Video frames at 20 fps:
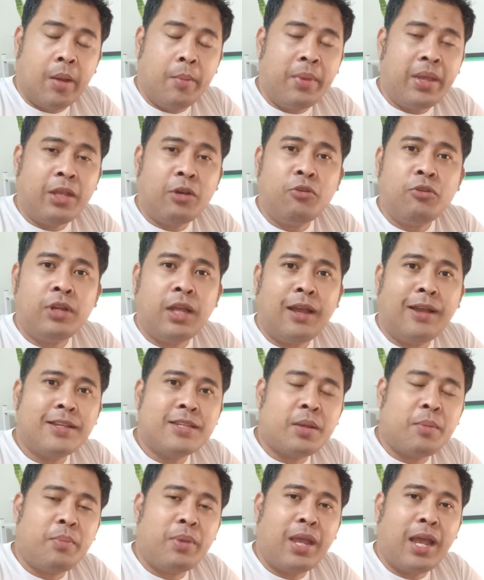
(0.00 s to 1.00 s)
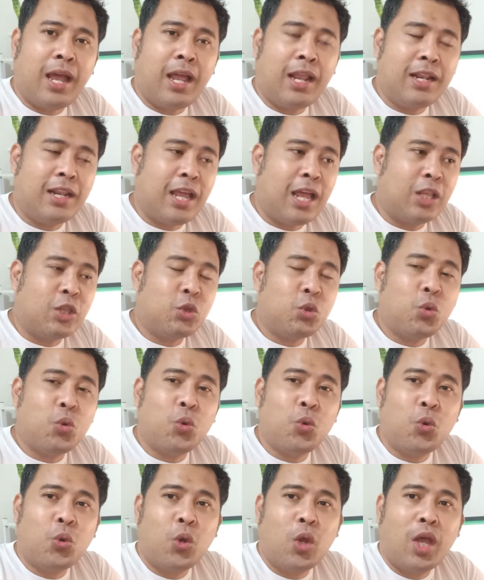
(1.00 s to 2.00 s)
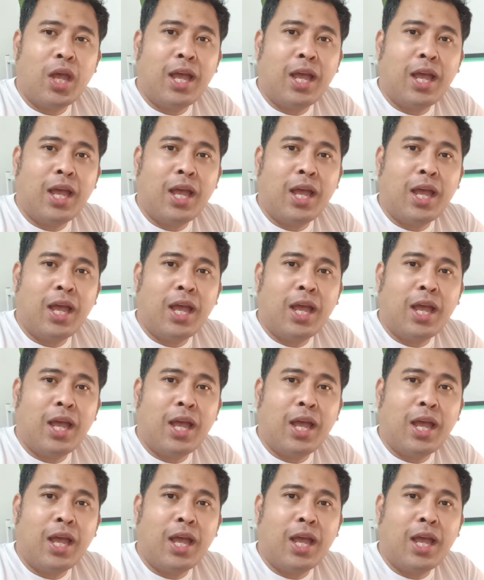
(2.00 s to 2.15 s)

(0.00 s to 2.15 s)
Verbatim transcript: Meron ngang kasabihan na two,